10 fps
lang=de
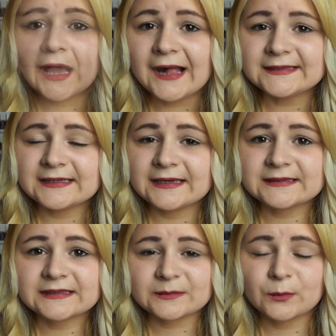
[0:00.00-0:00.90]
Als
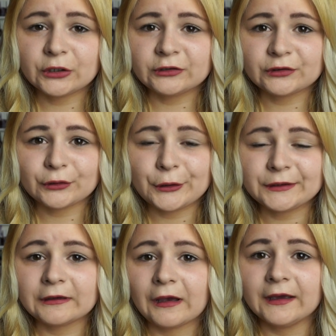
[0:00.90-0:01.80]
erstes möchte ich
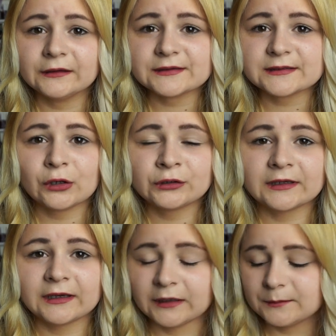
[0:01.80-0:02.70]
euch eine
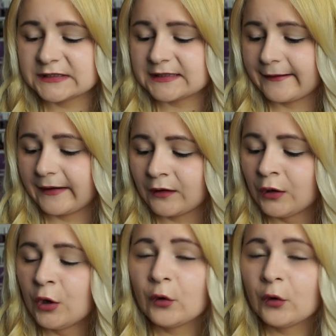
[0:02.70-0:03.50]
Sonnencreme zeigen.